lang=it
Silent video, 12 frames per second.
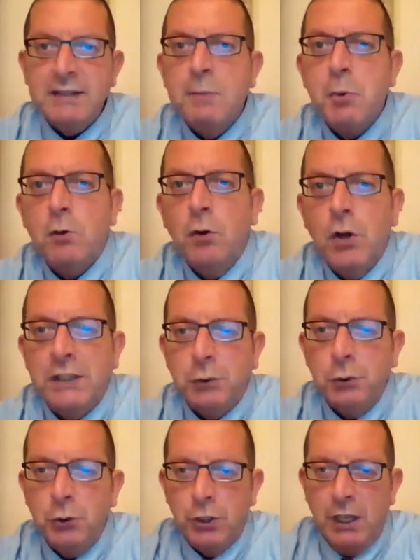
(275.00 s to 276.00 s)

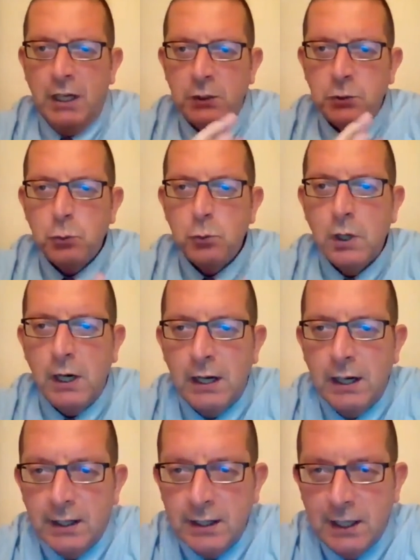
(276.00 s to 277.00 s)
provocatoria alla
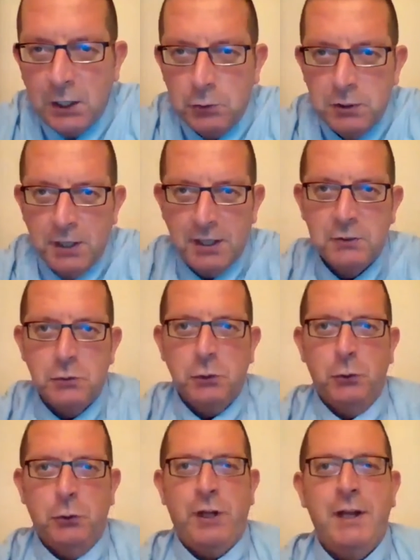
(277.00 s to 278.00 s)
tua, caro
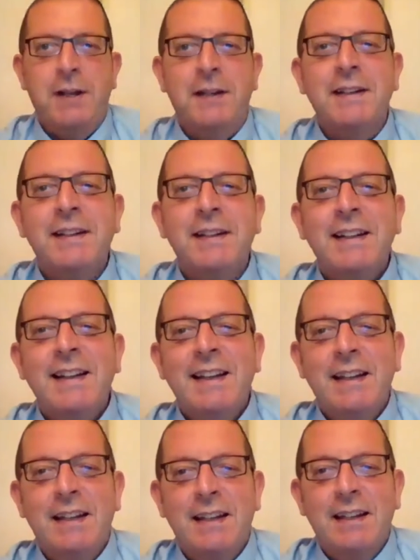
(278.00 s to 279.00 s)
direttore.
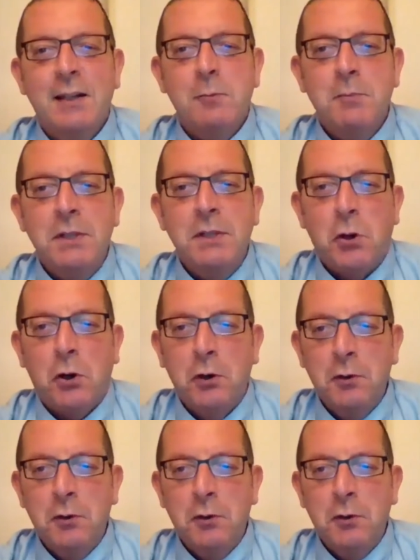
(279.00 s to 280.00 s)
Eh, mi
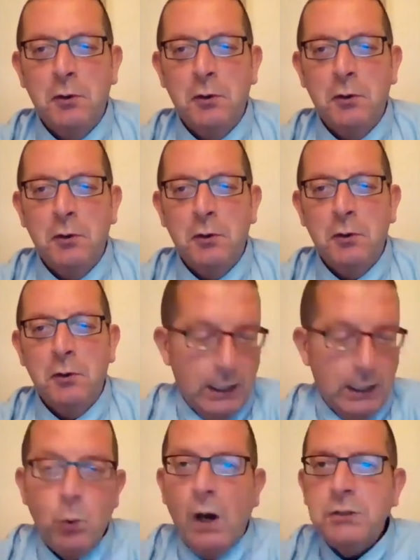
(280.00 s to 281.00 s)
trovi
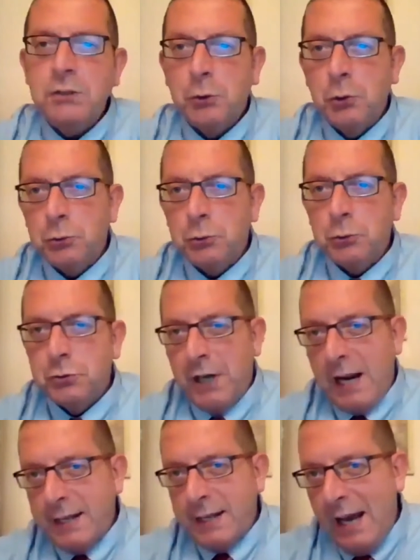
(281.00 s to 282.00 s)
alquanto
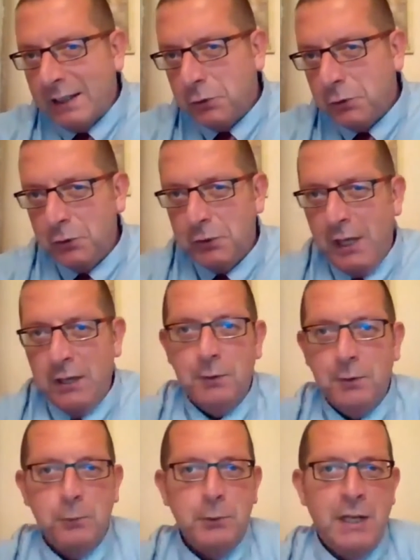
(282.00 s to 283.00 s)
contrariato da
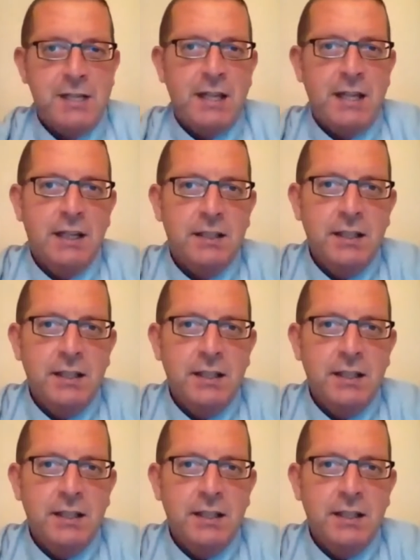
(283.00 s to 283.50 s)
una serie di